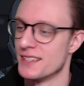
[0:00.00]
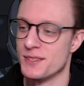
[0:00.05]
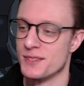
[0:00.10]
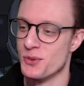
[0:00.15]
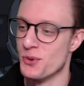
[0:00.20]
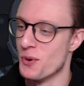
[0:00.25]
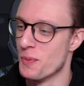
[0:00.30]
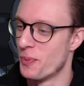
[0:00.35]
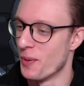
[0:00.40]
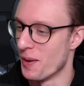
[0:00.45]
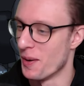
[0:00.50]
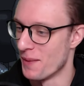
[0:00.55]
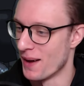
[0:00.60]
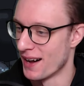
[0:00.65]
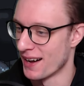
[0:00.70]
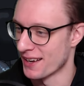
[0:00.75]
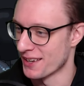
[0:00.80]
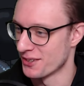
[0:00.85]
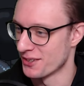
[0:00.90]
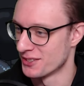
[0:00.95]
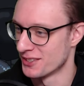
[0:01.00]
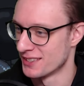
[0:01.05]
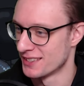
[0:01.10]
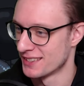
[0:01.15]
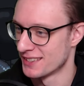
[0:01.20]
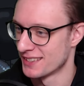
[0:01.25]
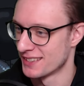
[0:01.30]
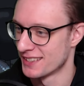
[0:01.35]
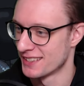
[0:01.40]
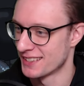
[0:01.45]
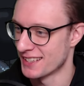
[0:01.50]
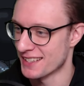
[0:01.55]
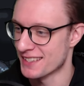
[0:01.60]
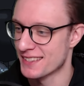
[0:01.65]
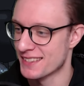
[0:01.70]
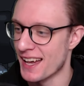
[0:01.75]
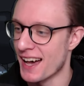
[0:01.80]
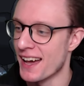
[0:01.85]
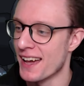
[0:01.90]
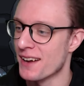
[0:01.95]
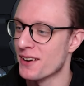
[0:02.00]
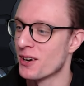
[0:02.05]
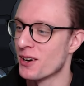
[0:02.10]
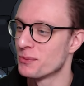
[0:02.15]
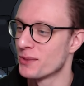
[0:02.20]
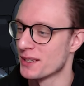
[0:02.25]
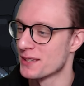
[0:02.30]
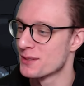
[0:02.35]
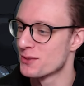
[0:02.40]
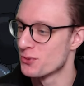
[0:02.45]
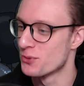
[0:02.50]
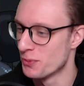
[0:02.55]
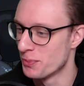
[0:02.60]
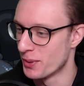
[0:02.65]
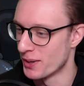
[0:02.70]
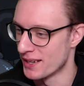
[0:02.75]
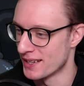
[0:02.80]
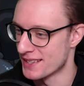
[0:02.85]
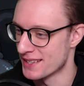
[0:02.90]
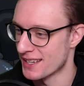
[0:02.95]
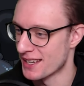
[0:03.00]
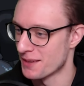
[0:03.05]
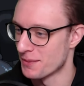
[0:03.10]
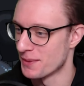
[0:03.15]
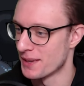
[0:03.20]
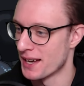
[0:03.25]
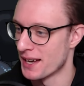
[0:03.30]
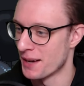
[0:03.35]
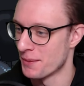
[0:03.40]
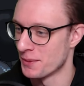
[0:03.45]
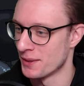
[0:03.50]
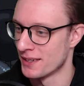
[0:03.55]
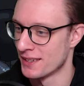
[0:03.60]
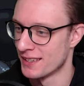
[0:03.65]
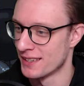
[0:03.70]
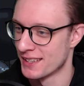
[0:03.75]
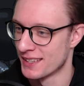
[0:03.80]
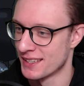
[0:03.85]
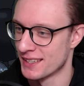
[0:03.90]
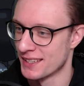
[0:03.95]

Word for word: Super Mario. Das, daher kommt das Super in seinem Namen.